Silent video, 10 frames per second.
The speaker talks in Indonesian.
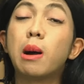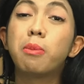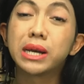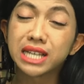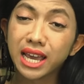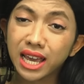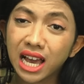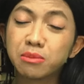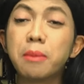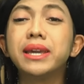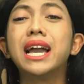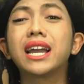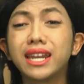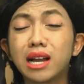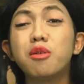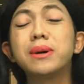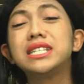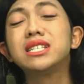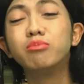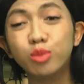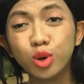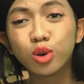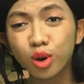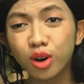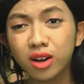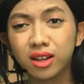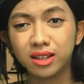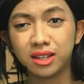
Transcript: apa-apa sayang, mama yakin kamu pasti sembuh kok